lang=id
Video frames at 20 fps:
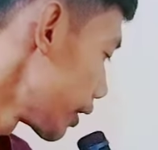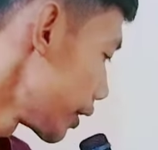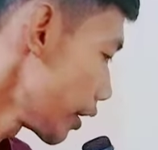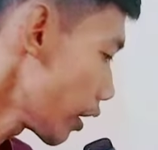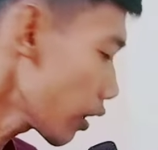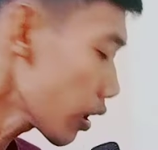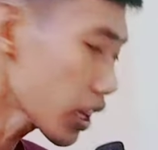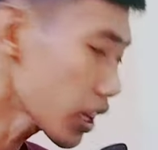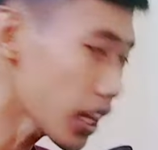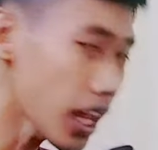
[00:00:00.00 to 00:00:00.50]

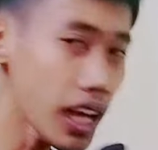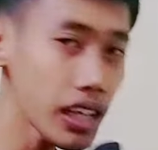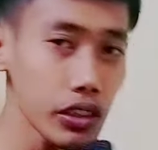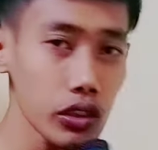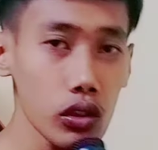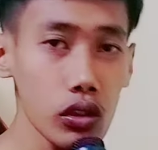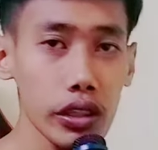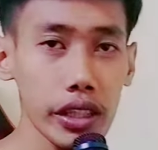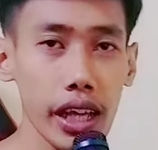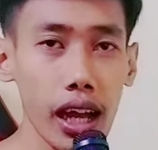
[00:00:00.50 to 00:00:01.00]
Yuk ya,
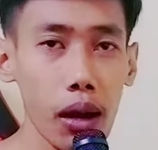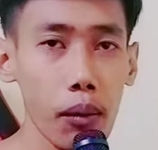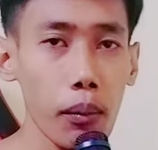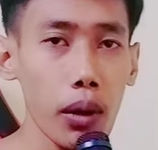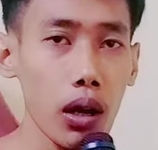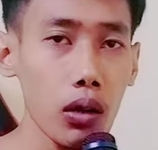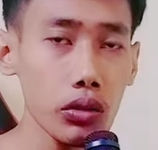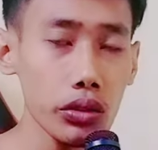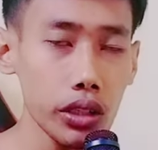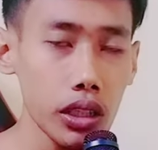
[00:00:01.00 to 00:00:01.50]
langsung yang
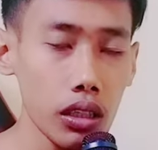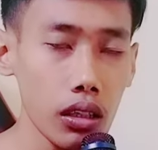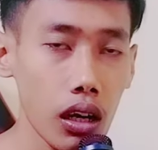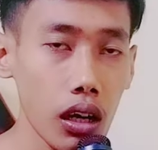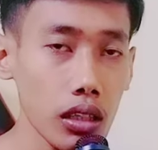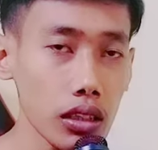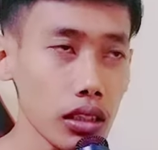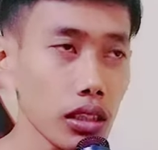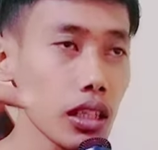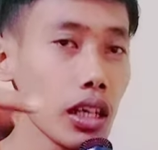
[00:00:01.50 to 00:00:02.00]
mau check
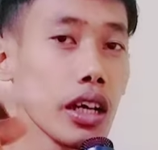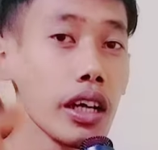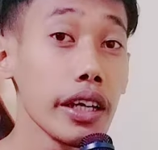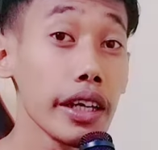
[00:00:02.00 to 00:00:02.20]
out,